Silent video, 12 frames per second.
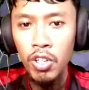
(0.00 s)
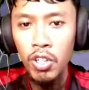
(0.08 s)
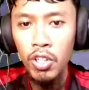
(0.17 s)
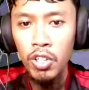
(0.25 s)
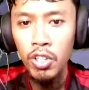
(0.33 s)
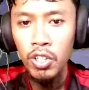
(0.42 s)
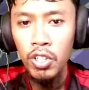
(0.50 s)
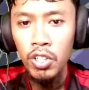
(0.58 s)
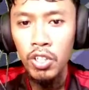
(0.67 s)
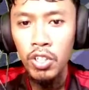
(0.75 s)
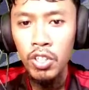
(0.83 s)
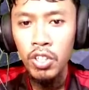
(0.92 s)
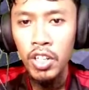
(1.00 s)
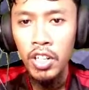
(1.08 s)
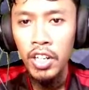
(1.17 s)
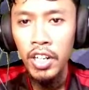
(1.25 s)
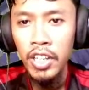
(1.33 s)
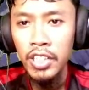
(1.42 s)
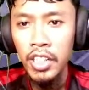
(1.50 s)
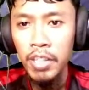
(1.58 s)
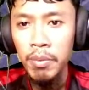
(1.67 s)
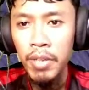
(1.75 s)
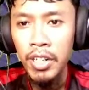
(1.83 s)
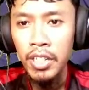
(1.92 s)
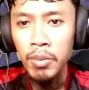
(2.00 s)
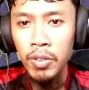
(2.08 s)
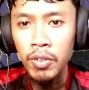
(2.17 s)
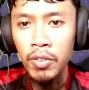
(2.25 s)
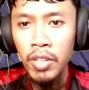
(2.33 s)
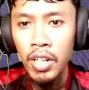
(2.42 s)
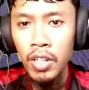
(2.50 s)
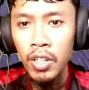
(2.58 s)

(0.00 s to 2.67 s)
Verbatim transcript: no, no. Oi, si mana tuh? Wah,